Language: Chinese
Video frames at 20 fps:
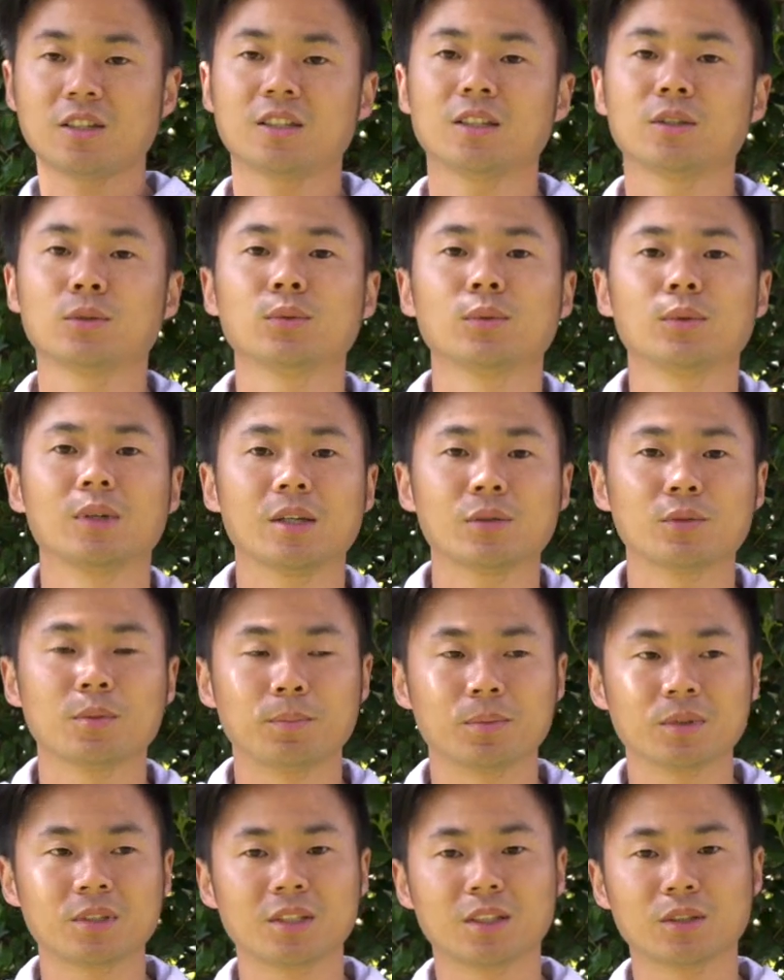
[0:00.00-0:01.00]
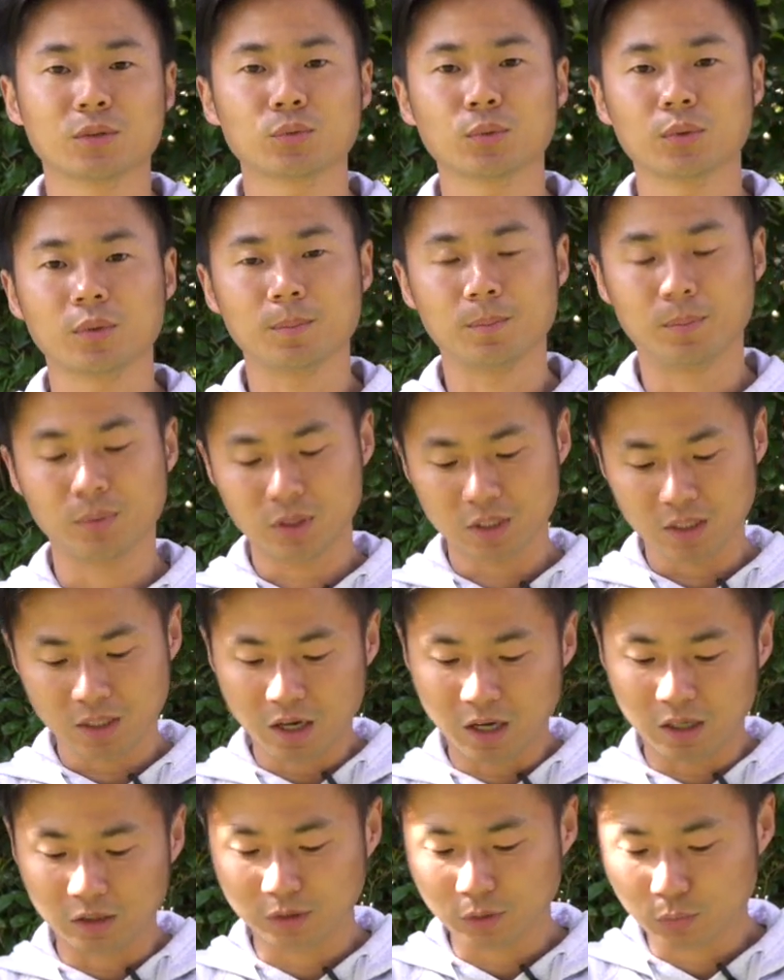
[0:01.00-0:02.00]
脚上对我来说不是一个重，不是一个
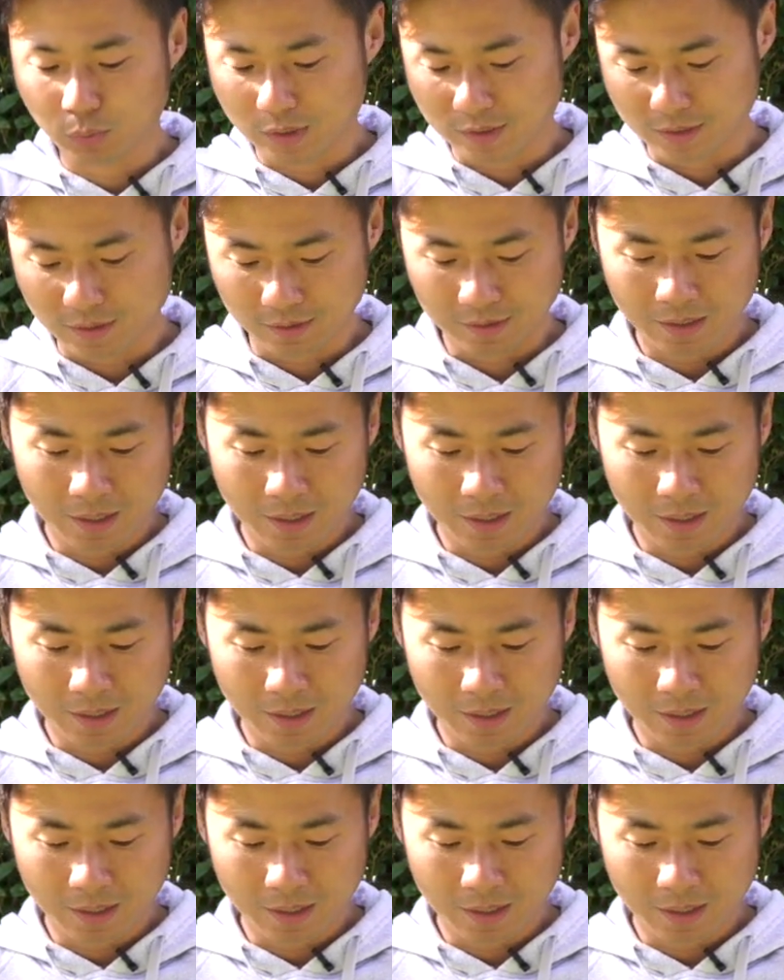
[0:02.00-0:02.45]
好的选择。